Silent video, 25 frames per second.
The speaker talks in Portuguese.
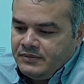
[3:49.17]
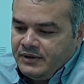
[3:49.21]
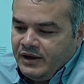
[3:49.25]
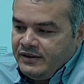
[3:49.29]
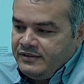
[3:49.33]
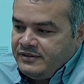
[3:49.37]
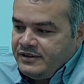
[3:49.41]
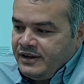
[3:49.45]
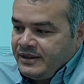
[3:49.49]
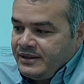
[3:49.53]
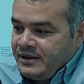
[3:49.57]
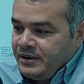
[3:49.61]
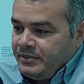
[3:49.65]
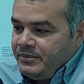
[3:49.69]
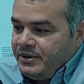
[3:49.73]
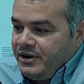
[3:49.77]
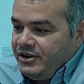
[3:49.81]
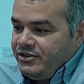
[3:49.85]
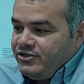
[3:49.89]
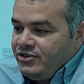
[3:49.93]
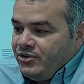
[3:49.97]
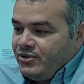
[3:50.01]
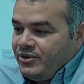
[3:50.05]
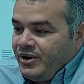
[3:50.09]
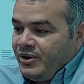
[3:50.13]

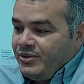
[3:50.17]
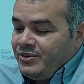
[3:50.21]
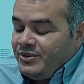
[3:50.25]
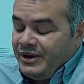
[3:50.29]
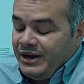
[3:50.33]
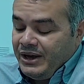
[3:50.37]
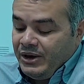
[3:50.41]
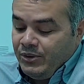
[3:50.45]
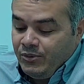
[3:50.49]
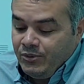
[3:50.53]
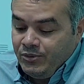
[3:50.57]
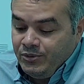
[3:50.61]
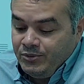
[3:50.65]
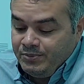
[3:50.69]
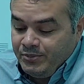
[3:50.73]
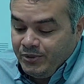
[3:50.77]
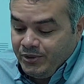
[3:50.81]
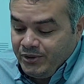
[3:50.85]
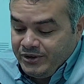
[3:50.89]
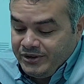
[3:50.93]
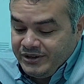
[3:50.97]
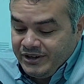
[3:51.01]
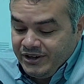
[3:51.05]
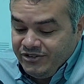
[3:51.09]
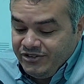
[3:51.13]
Exatamente, Ronaldo. É, o
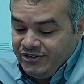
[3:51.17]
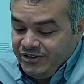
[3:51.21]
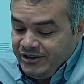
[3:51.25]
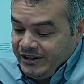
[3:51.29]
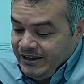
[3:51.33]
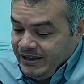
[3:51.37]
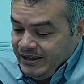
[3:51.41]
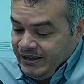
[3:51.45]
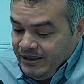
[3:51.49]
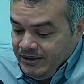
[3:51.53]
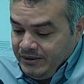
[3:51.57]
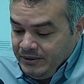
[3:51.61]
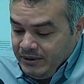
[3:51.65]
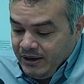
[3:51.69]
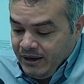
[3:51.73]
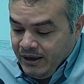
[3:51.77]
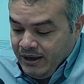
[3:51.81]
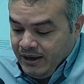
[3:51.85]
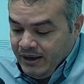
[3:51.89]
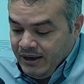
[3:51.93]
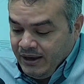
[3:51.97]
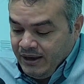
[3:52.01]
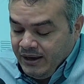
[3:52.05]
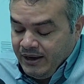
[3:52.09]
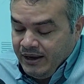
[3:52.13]
importante
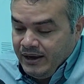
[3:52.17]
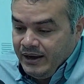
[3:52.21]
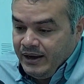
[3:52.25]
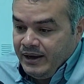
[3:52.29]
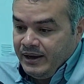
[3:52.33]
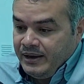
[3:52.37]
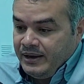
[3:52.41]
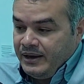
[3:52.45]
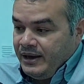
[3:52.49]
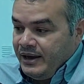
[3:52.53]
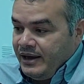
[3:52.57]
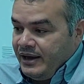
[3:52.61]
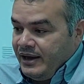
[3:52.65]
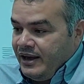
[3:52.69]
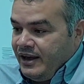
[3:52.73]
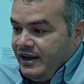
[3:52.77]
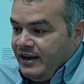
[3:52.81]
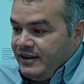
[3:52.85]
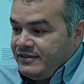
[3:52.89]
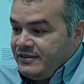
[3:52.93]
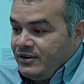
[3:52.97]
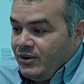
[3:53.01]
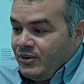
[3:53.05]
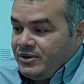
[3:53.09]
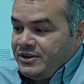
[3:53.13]
é,
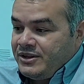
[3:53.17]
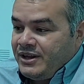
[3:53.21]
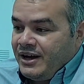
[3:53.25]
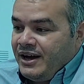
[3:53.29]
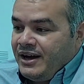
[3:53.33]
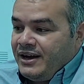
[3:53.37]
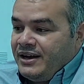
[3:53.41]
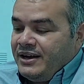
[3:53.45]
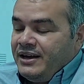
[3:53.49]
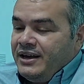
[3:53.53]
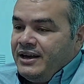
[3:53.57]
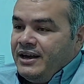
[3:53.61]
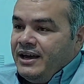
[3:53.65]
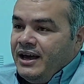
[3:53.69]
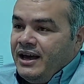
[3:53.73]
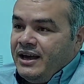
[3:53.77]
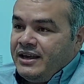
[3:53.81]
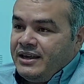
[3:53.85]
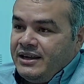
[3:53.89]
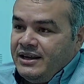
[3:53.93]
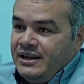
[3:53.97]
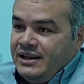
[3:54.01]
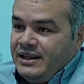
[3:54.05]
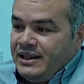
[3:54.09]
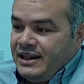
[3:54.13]
ressaltar é
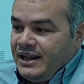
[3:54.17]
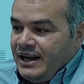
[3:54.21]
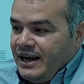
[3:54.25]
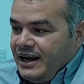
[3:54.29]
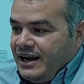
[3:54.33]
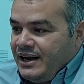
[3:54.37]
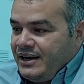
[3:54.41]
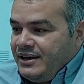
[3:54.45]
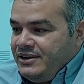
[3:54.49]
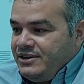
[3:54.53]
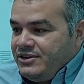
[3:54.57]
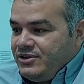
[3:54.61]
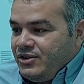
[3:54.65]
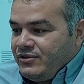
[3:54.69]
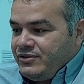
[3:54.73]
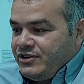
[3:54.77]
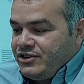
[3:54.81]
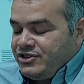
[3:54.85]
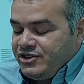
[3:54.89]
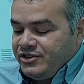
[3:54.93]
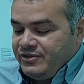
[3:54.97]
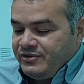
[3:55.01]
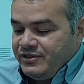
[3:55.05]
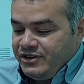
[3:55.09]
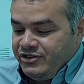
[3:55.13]
que lá em Nova
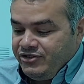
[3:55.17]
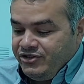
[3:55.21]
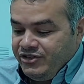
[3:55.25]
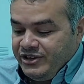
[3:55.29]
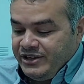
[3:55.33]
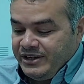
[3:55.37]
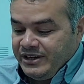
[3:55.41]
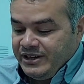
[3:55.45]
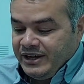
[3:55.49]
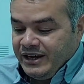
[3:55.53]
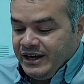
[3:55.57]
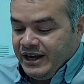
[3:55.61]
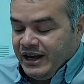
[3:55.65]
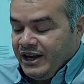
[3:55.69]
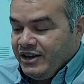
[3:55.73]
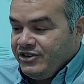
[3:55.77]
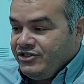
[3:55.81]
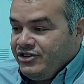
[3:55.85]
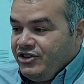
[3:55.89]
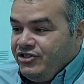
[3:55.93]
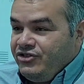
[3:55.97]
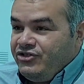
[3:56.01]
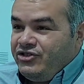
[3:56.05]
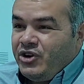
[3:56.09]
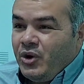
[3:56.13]
Chavantina a
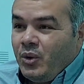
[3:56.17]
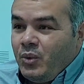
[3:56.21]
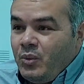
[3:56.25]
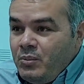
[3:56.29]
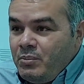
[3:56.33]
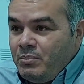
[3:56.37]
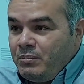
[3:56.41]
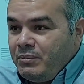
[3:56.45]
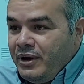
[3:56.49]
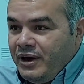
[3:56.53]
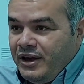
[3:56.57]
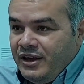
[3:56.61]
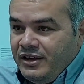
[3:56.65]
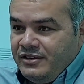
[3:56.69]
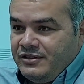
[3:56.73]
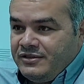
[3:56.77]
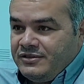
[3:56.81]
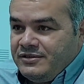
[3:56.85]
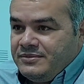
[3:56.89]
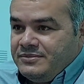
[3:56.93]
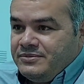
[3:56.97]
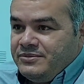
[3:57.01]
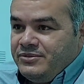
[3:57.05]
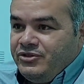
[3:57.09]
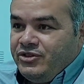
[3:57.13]
gente tinha um
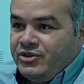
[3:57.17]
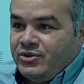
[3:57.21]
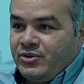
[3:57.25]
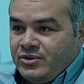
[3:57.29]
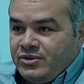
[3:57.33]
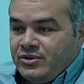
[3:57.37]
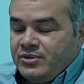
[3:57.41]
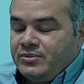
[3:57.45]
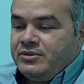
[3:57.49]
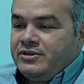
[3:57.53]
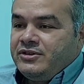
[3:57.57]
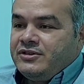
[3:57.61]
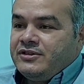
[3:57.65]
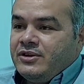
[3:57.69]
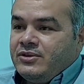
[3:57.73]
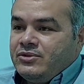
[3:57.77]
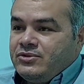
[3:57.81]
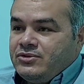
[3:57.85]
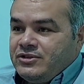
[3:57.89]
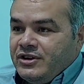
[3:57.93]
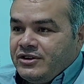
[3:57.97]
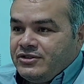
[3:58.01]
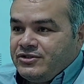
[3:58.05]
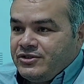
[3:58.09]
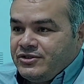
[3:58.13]
mês de contribuição
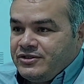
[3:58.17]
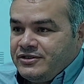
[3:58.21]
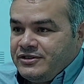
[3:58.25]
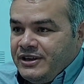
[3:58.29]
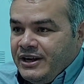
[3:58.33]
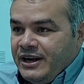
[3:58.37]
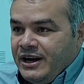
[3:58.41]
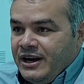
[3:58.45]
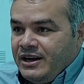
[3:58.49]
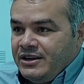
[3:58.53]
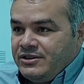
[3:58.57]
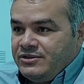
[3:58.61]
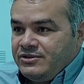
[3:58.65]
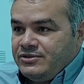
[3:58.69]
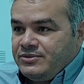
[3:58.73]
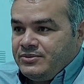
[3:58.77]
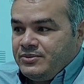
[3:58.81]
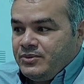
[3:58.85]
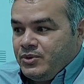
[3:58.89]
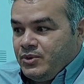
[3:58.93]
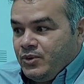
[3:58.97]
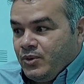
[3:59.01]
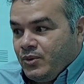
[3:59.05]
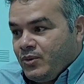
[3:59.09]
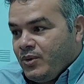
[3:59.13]
dos associados,
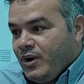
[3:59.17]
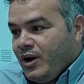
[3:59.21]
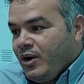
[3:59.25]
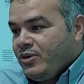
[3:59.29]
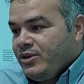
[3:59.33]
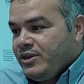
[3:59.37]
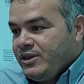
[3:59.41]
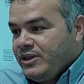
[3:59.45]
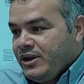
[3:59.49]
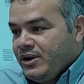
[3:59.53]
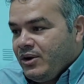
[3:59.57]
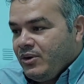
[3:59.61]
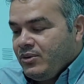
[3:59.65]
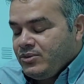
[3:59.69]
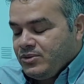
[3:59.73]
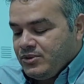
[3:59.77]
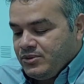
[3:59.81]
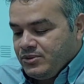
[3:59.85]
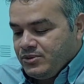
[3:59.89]
no qual não